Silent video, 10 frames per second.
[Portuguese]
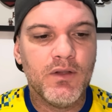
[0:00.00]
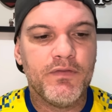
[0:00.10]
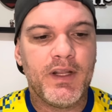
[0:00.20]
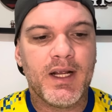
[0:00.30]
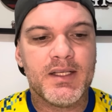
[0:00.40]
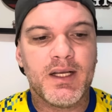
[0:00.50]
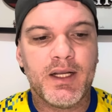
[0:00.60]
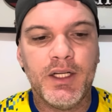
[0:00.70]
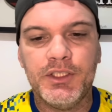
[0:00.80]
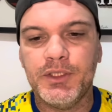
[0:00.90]
O Vini
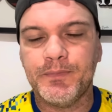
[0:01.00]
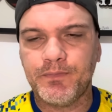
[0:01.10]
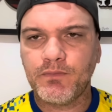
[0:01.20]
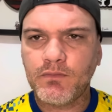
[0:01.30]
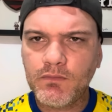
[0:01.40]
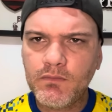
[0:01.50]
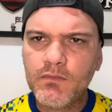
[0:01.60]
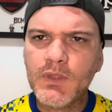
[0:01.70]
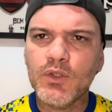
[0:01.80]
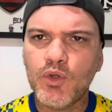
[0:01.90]
Casagrande
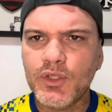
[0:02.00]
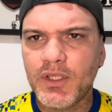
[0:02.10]
trouxe a